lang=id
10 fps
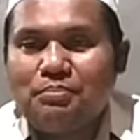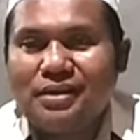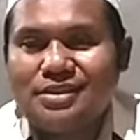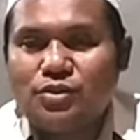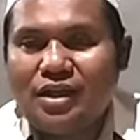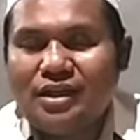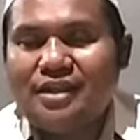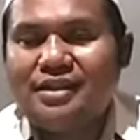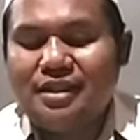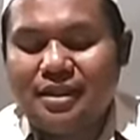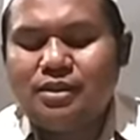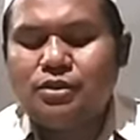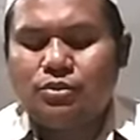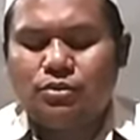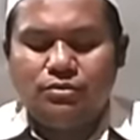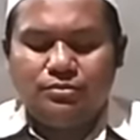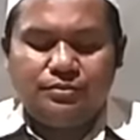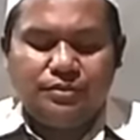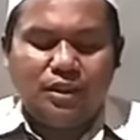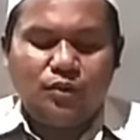pengecualian dari itu
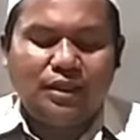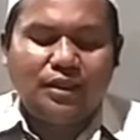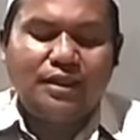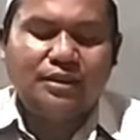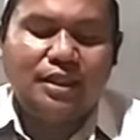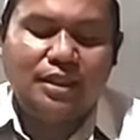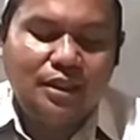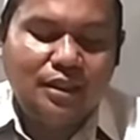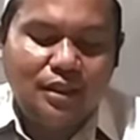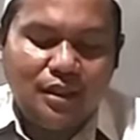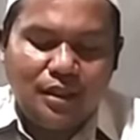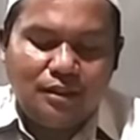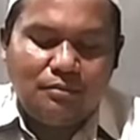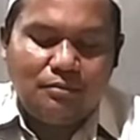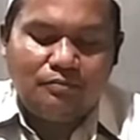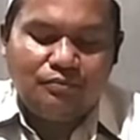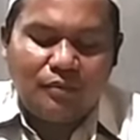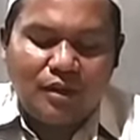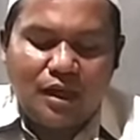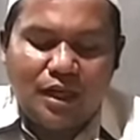dikeluarkan dari
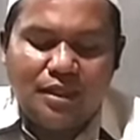hmm,